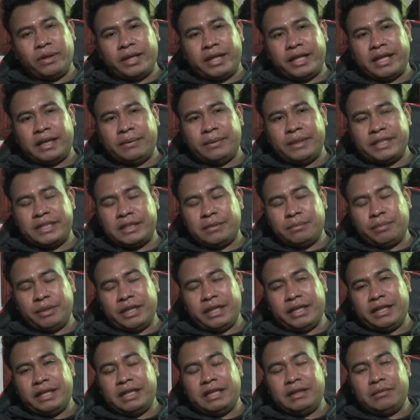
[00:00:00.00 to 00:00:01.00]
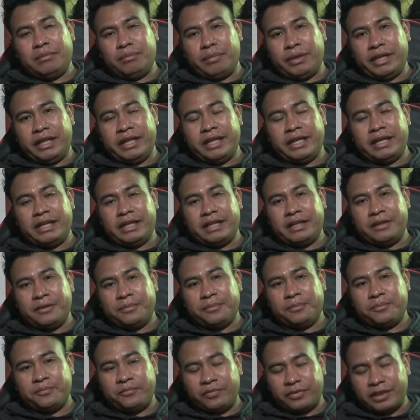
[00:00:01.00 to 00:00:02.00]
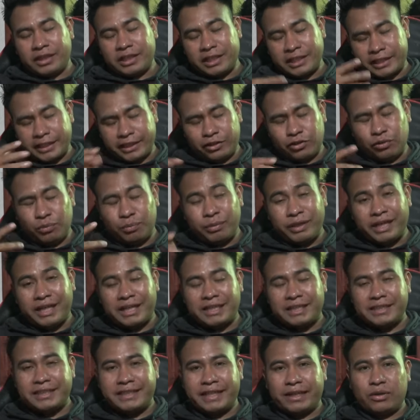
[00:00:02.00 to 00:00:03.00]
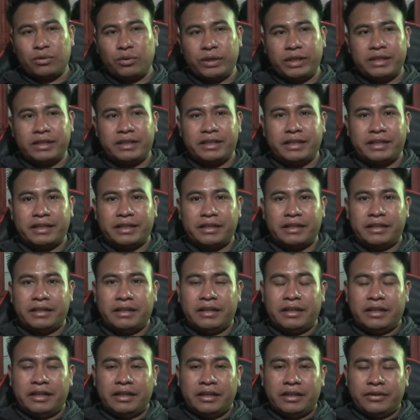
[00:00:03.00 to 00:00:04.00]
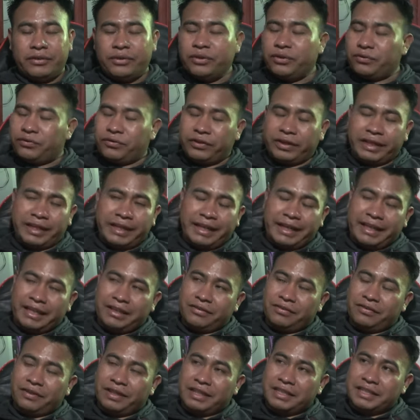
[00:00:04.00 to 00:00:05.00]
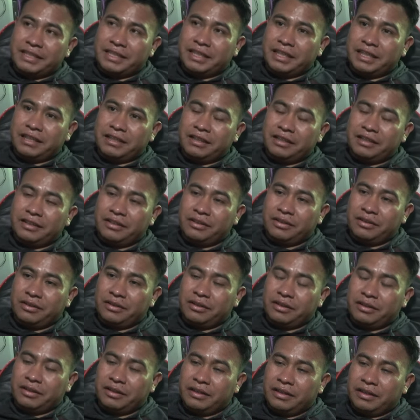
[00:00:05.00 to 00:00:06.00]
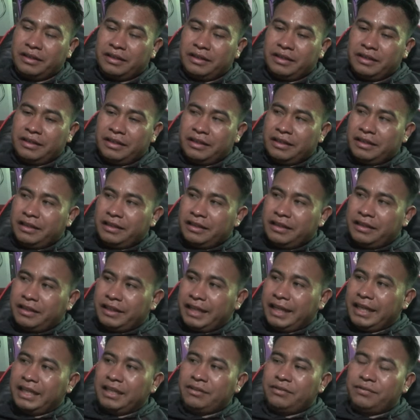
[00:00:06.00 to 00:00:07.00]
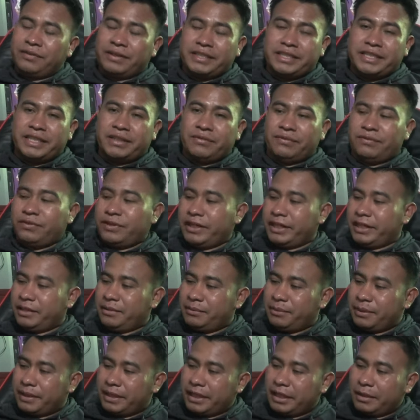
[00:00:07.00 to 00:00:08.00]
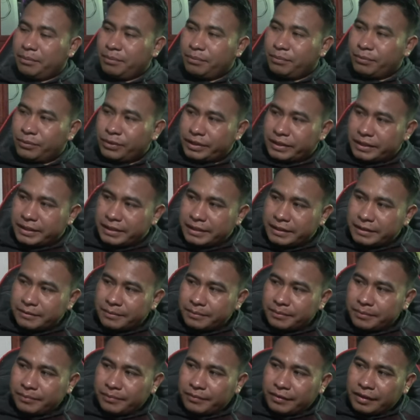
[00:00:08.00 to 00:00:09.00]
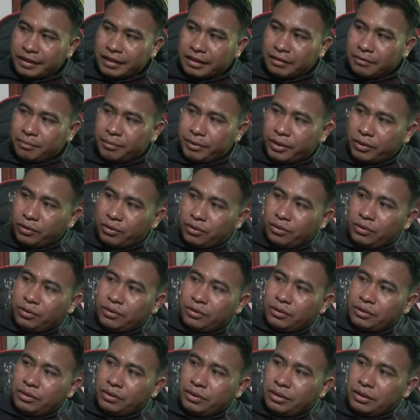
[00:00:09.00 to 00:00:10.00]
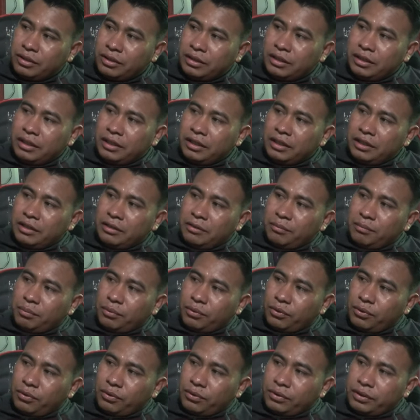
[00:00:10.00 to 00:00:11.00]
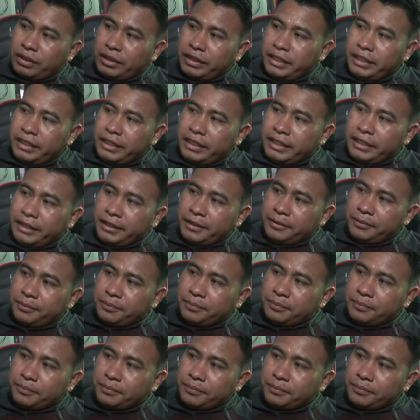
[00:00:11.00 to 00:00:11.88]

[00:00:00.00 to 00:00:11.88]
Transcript: la cabeza para, para recuperar esta cuenta. No fue nada fácil, nada fácil fue, ¿verdad? Pues, pero por, eh,